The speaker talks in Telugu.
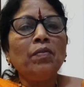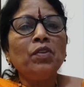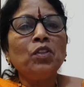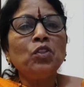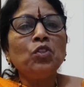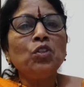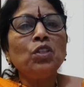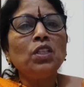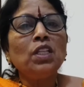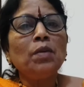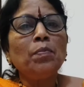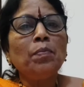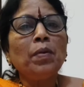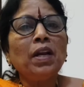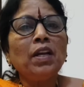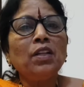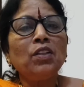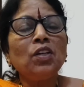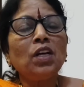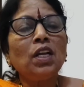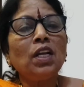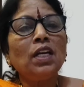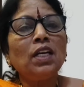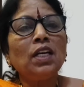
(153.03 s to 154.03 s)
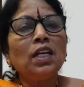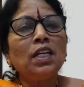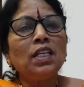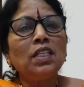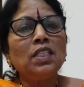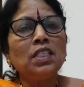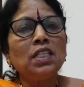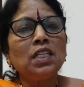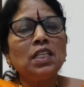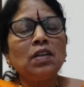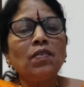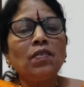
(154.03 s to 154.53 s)
విద్యుత్ దీపాలతో
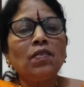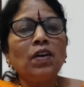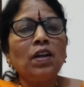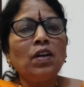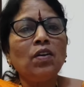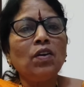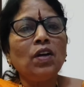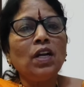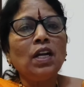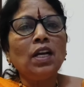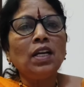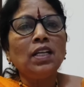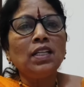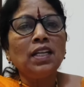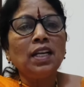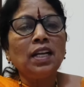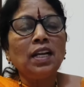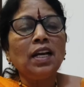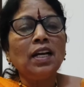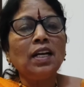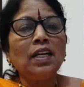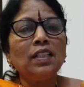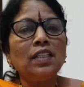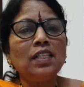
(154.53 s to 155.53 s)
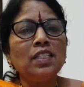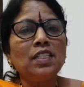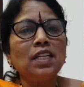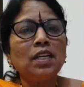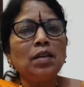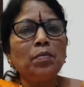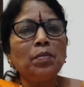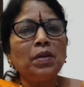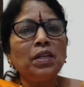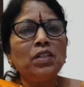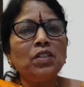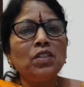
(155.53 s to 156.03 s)
అలంకరించి వాళ్ళు అలా ఎలాగైతే
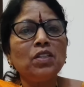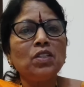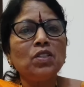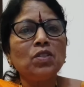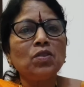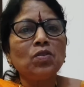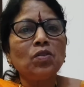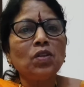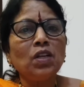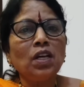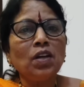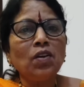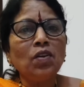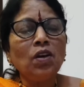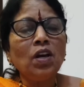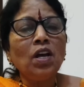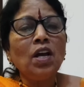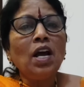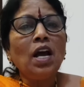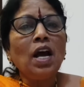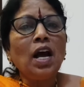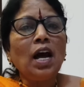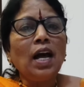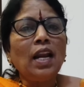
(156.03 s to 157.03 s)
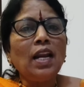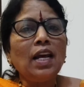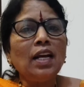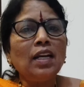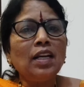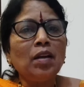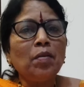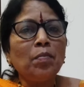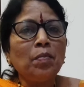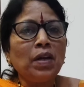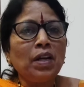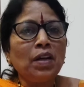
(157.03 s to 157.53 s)
సెలబ్రేట్ చేసుకున్నారో
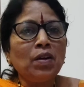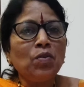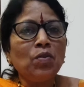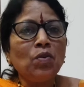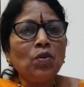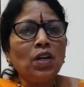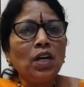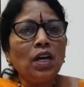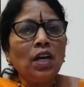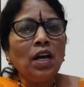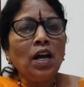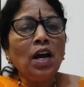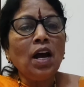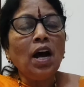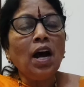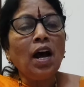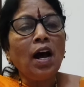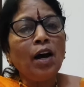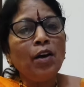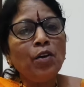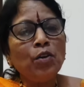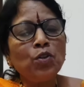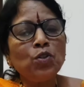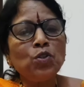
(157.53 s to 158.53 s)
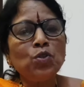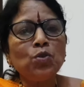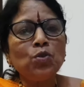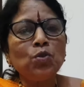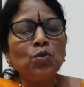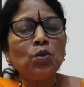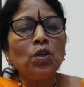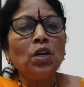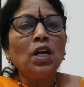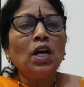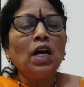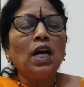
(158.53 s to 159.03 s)
అలాగే మనం కూడా ఆ రోజు
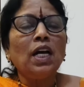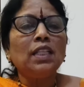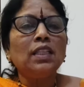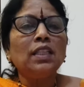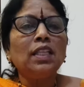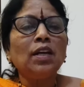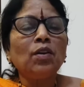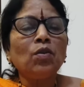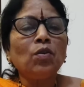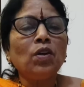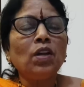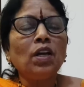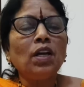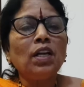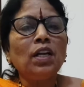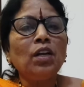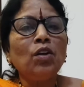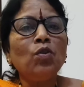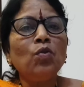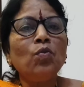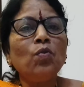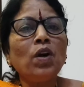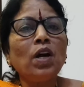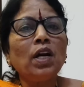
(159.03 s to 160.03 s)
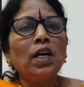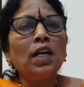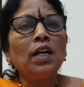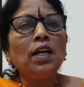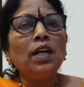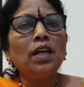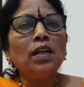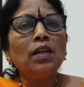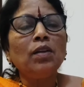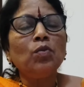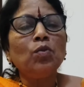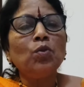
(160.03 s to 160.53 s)
అంతా కూడా ఇల్లు
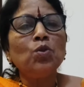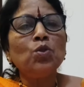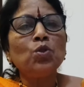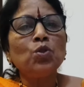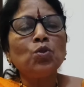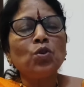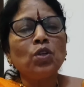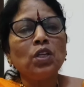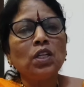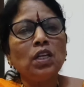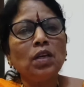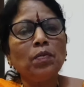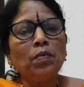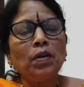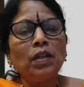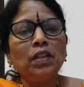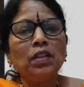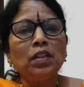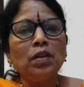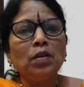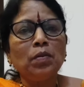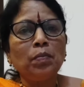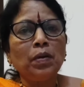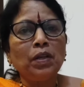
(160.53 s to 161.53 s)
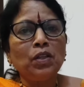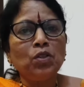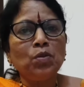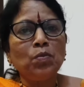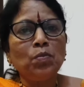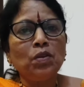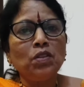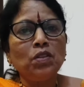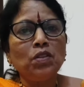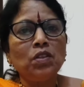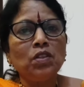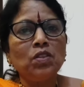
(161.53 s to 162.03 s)
వాకిళ్ళన్ని ఊడ్చుకుని అంతా
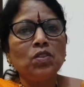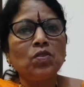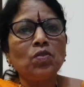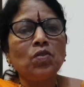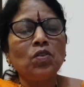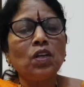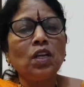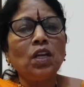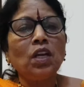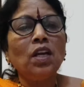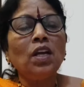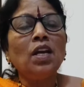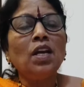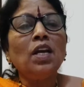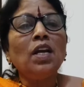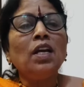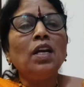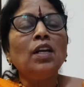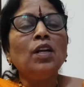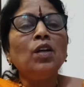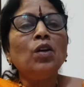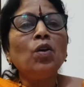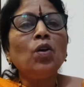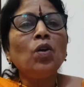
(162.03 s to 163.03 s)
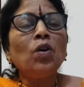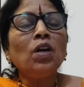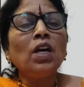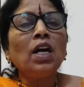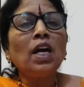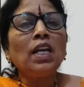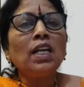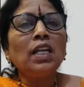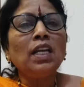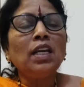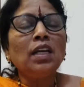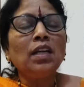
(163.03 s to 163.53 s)
పరిశుభ్రం చేసుకుని ఇంట్లో
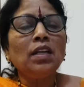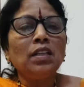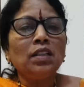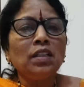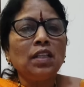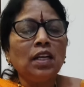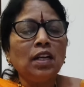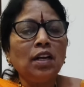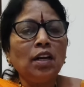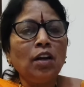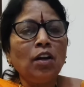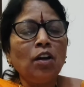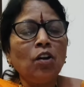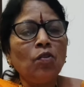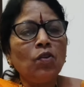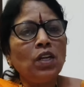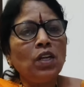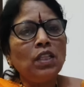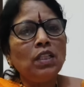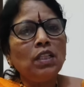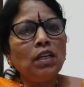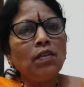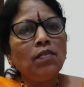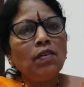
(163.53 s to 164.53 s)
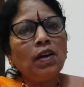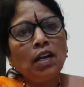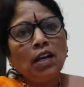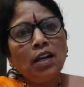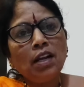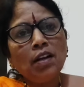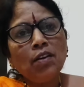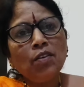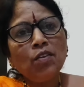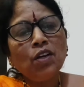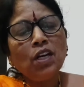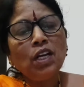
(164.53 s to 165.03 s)
కానీ దగ్గరలో ఉన్న
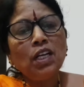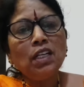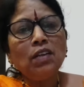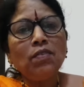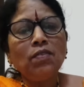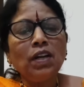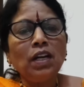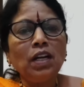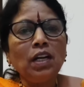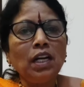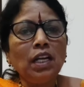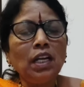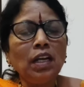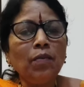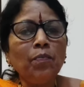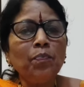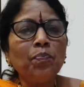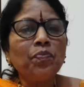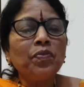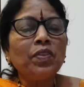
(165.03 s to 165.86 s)
దేవాలయాల్లో కానీ వెళ్ళి